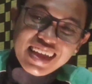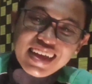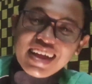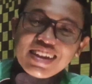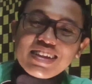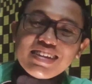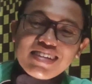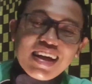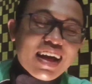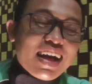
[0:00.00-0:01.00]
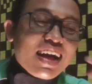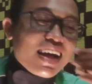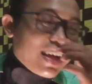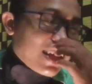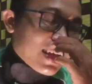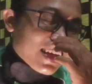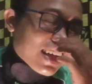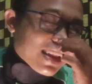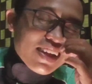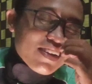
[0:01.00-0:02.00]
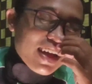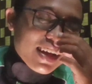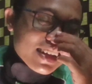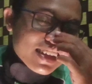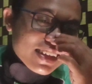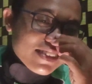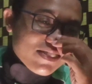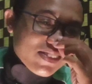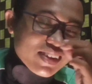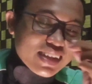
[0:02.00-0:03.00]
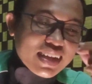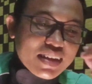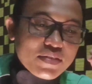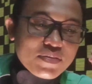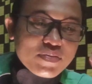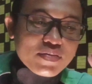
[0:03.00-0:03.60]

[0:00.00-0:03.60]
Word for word: saya nggak bisa nggak tahu lah pokoknya